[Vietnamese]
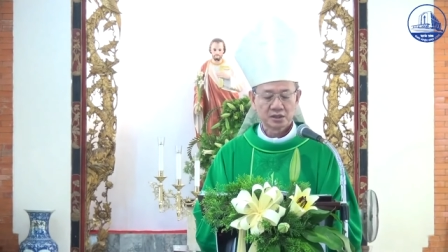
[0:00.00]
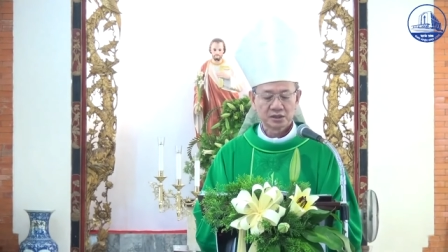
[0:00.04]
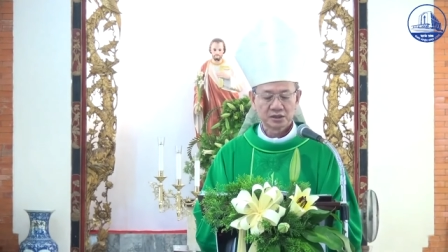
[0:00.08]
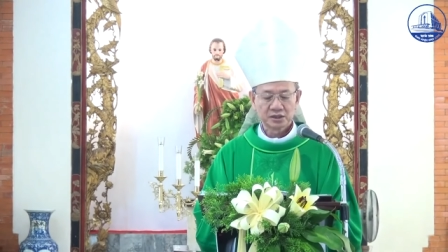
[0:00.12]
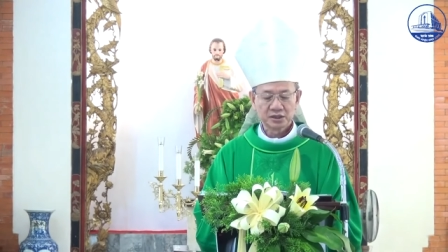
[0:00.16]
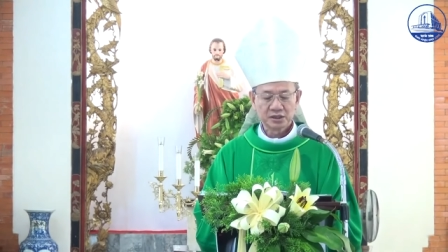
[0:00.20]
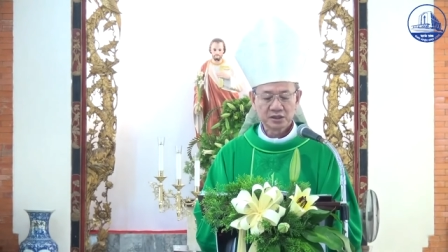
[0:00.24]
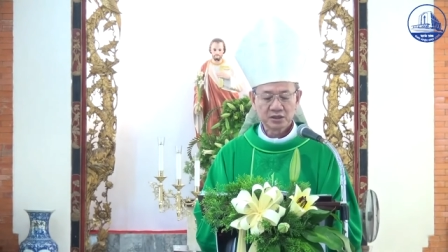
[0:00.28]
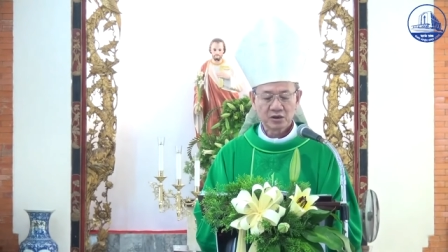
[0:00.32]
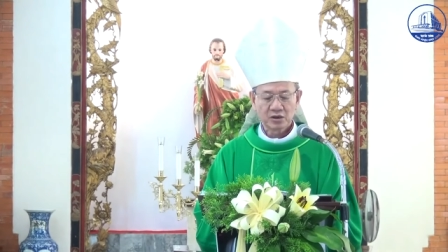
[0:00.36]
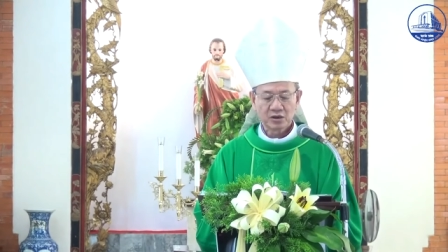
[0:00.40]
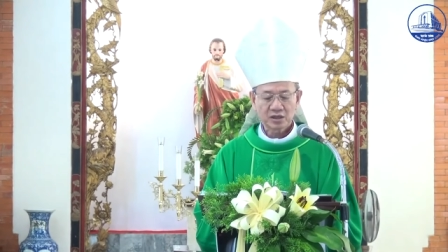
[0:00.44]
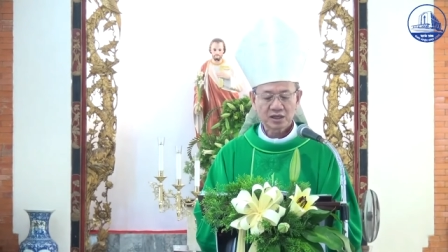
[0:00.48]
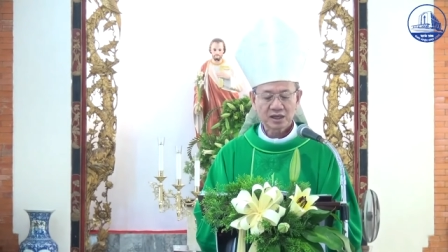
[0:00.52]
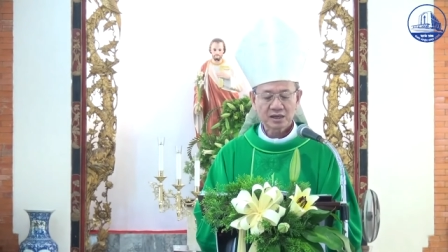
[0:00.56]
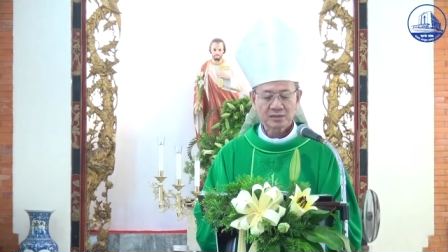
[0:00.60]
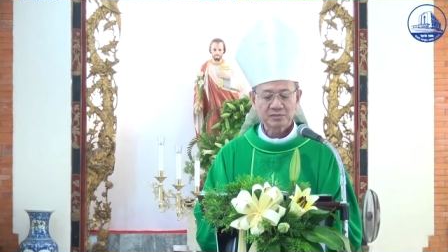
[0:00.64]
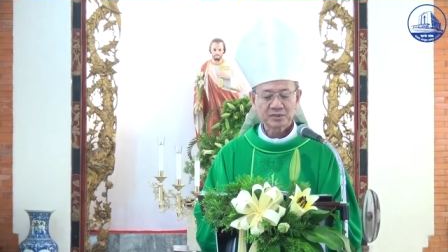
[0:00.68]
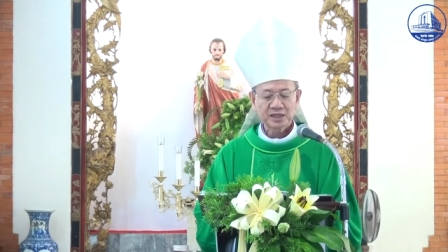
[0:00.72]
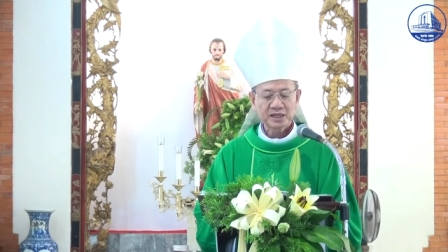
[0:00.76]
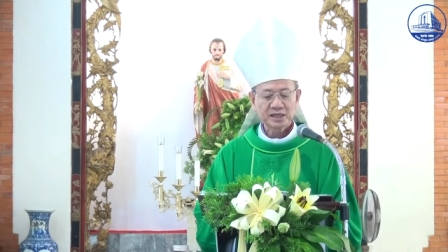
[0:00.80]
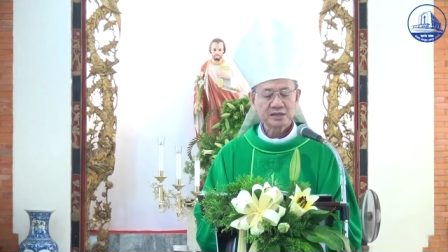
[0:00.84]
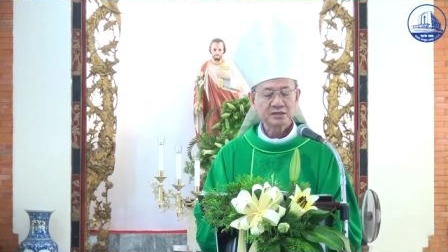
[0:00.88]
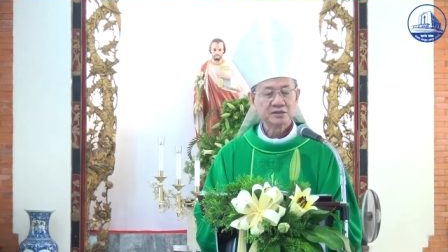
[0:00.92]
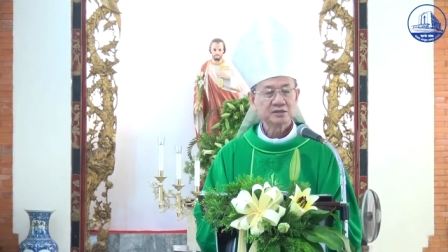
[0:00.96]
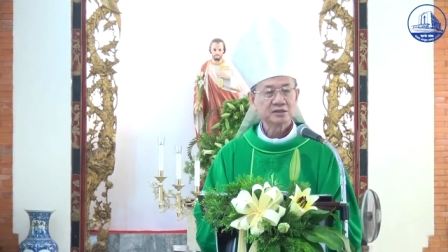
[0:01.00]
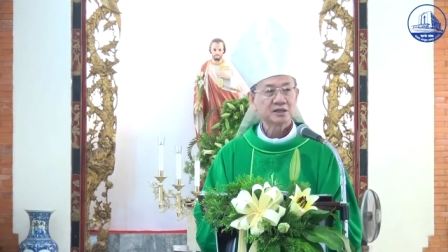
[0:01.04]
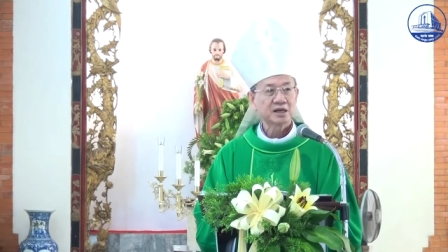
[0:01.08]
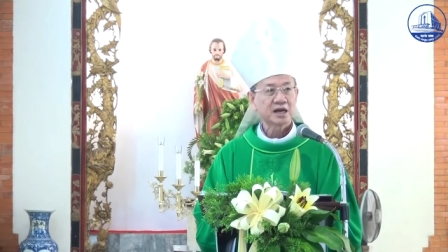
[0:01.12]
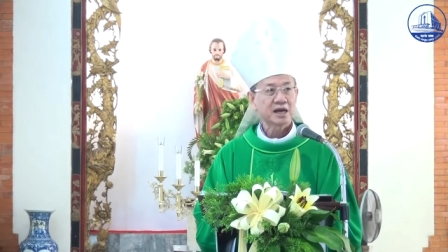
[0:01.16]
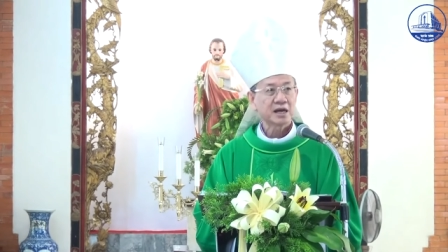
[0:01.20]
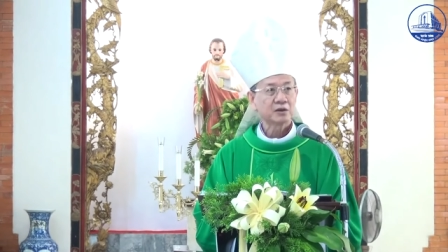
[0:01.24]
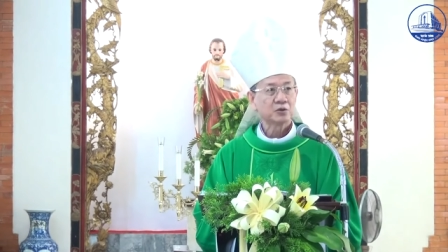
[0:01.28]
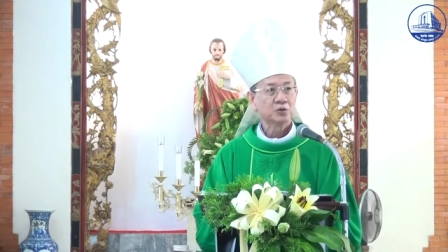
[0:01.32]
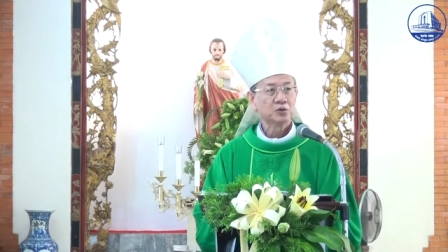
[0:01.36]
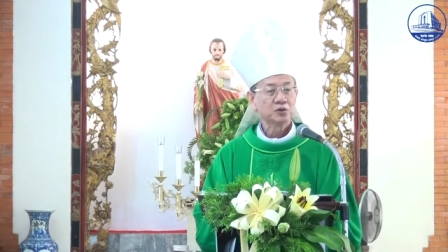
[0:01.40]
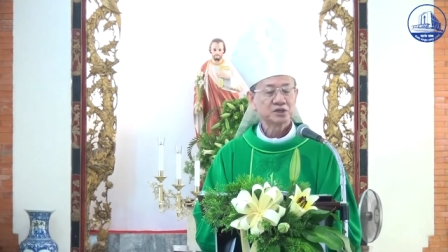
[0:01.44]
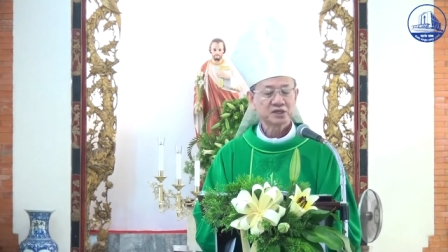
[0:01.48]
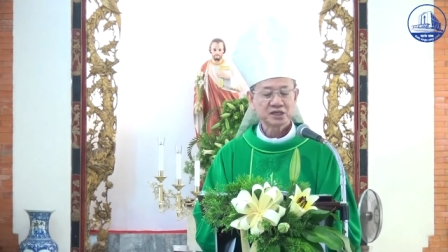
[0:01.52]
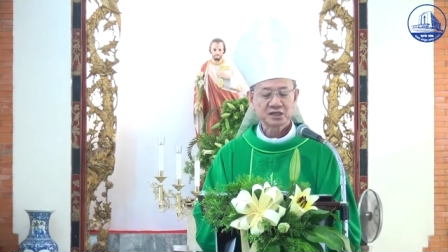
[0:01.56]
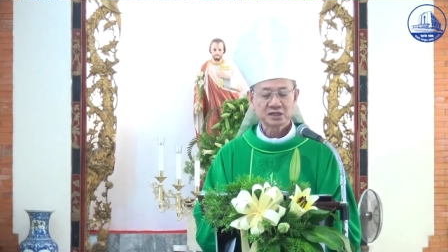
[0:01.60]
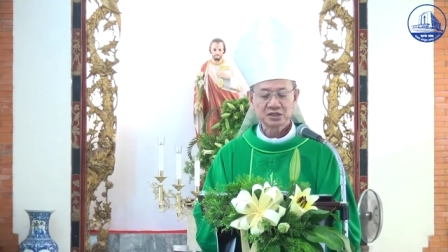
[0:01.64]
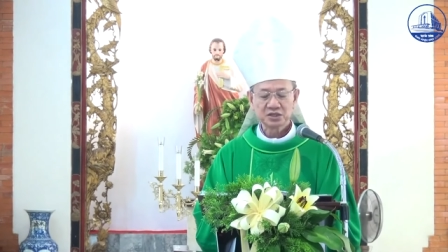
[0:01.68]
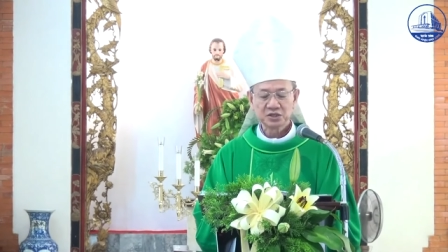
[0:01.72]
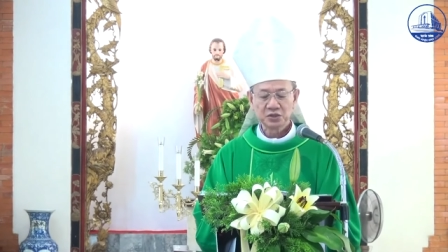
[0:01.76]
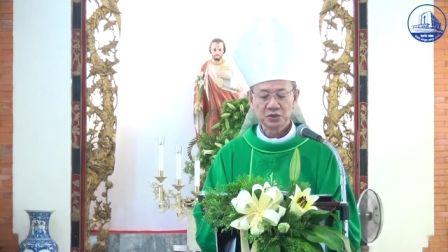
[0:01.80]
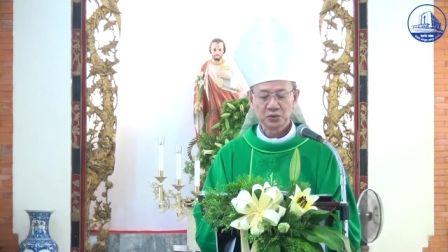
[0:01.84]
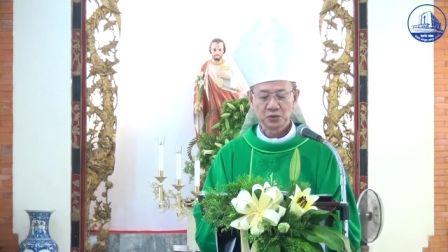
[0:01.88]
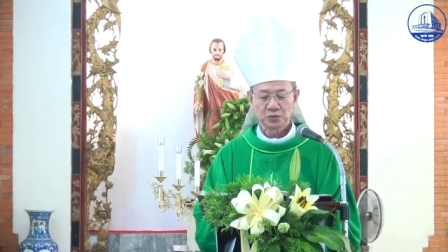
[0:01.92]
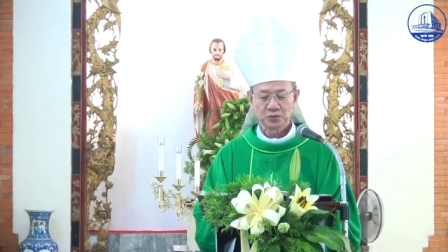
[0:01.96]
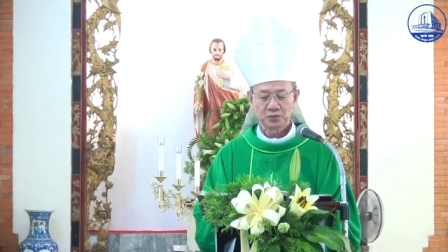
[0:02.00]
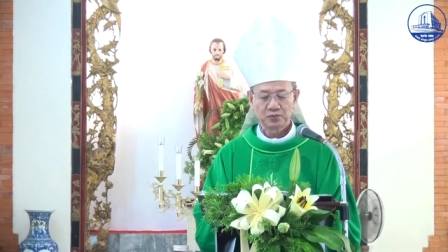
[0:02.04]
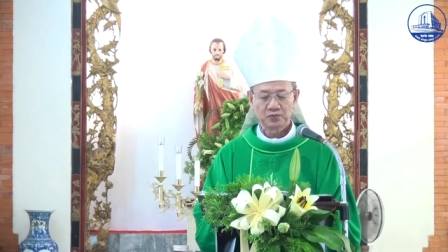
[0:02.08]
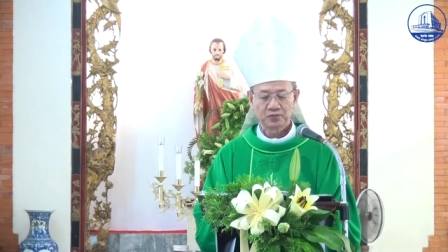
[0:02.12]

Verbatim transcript: thì họ cảm thấy được an ủi rất nhiều